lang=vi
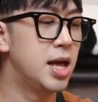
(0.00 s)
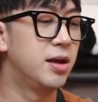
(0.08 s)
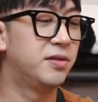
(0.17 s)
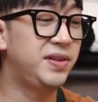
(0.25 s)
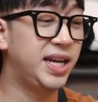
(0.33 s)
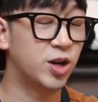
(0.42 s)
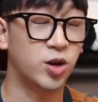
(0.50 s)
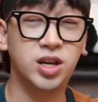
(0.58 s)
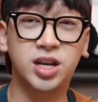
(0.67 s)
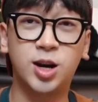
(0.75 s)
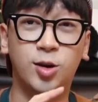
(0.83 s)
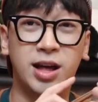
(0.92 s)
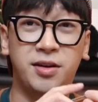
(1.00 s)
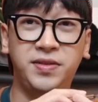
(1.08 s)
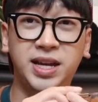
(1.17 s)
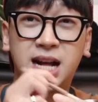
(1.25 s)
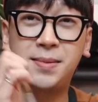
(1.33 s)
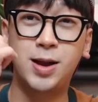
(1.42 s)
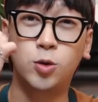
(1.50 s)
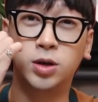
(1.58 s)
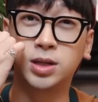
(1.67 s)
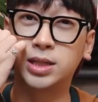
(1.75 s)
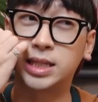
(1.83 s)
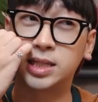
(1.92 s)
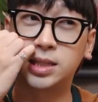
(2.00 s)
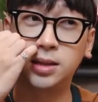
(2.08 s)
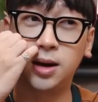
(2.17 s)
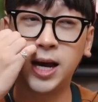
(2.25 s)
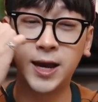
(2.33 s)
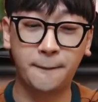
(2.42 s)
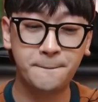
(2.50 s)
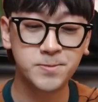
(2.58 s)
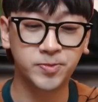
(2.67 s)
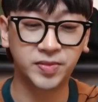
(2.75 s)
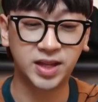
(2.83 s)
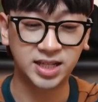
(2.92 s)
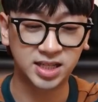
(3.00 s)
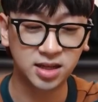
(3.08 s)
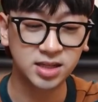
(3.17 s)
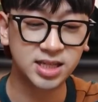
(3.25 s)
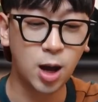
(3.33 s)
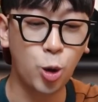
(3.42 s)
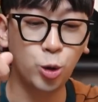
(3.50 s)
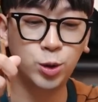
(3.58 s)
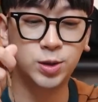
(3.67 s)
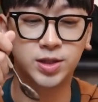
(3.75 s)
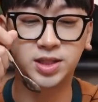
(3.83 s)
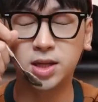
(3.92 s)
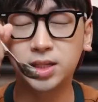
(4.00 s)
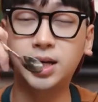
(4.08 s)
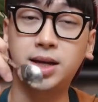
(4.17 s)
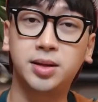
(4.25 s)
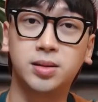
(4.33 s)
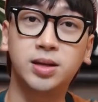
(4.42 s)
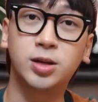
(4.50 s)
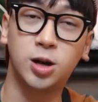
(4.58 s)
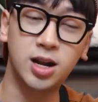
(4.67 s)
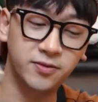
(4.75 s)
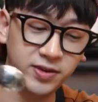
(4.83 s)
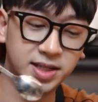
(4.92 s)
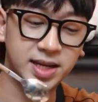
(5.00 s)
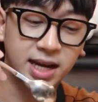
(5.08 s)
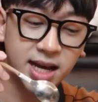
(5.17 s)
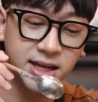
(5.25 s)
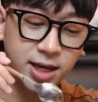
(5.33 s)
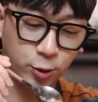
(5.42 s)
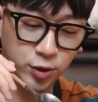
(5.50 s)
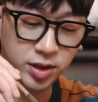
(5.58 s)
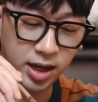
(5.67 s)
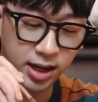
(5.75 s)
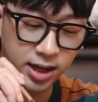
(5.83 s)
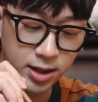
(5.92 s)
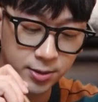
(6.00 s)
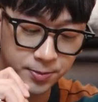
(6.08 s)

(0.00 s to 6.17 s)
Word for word: vị nó như kiểu là vị các bạn uống cái sữa ấy cái sữa dâu rồi sữa các thứ thì nó là vị trái cây kiểu như thế